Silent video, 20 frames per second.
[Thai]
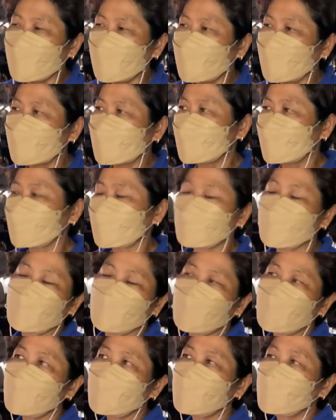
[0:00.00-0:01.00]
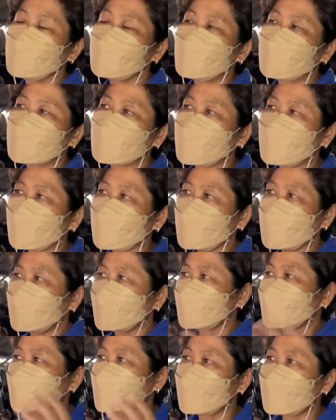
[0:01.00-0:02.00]
เคยขี่รถไปดูตรงคอสะ
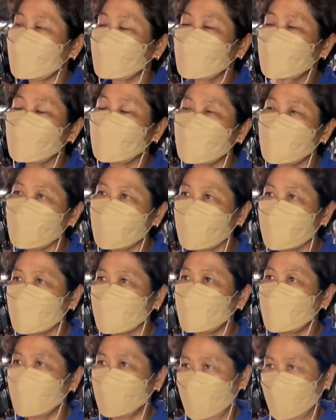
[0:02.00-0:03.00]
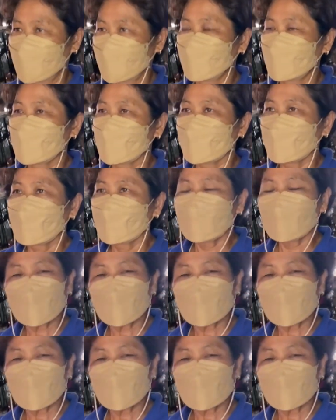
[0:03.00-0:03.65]
พานที่เขามีสูบอะมัน